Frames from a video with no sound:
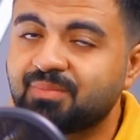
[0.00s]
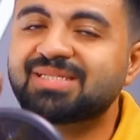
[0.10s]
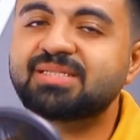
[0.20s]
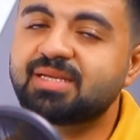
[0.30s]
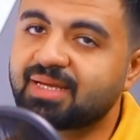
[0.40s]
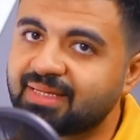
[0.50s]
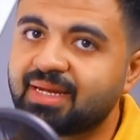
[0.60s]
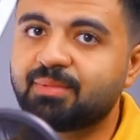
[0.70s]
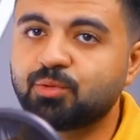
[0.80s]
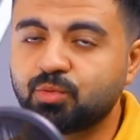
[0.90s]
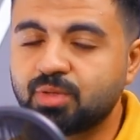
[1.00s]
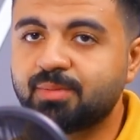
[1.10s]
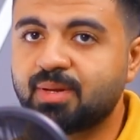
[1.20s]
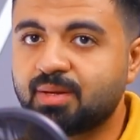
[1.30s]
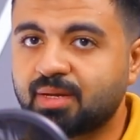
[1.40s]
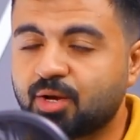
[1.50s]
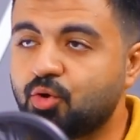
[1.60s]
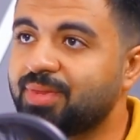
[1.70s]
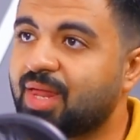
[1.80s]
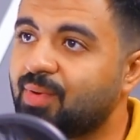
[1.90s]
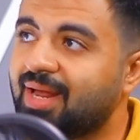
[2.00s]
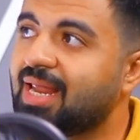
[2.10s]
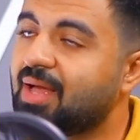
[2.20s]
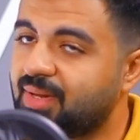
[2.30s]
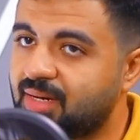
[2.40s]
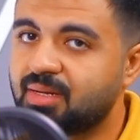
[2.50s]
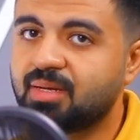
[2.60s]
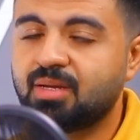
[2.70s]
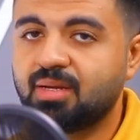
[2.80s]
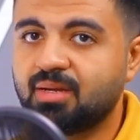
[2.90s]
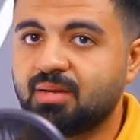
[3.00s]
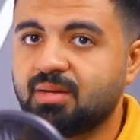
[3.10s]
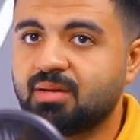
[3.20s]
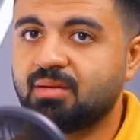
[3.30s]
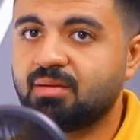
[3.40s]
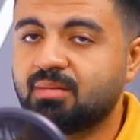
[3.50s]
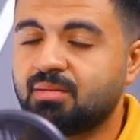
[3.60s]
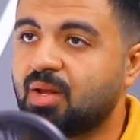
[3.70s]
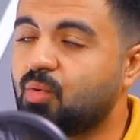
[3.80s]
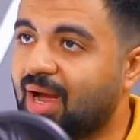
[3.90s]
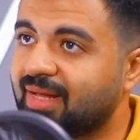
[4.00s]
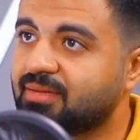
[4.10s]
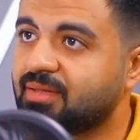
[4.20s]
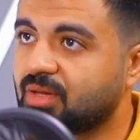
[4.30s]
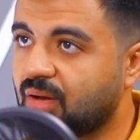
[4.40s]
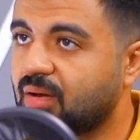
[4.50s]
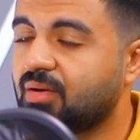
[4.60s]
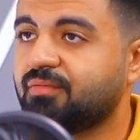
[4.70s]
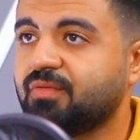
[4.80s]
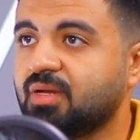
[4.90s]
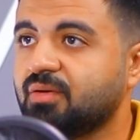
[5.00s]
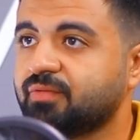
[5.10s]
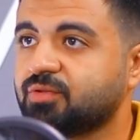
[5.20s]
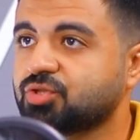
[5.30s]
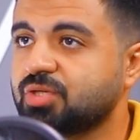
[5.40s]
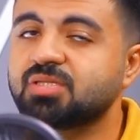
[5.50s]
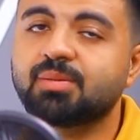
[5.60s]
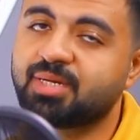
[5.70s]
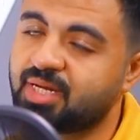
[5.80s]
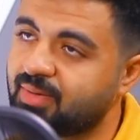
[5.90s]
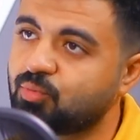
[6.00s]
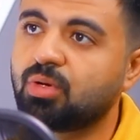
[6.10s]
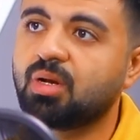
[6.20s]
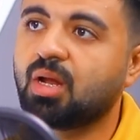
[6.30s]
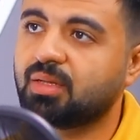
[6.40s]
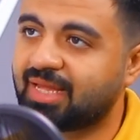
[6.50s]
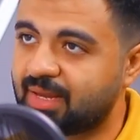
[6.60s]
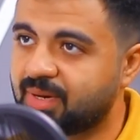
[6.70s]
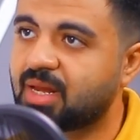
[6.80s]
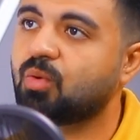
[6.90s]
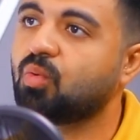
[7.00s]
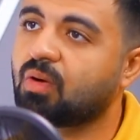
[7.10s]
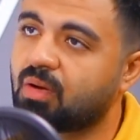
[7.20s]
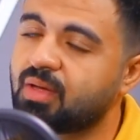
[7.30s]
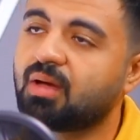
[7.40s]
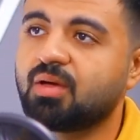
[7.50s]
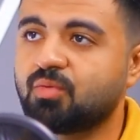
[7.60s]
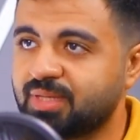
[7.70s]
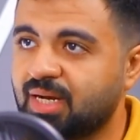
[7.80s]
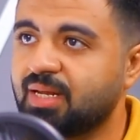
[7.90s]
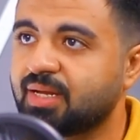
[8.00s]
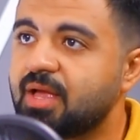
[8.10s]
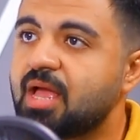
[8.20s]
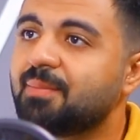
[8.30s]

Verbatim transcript: بس خلينا برضو يبقى كنوع من انواع الامل آه لو حد اتاخر في التشخيص طبعا احنا بنقول دايما الوقايه خير من العلاج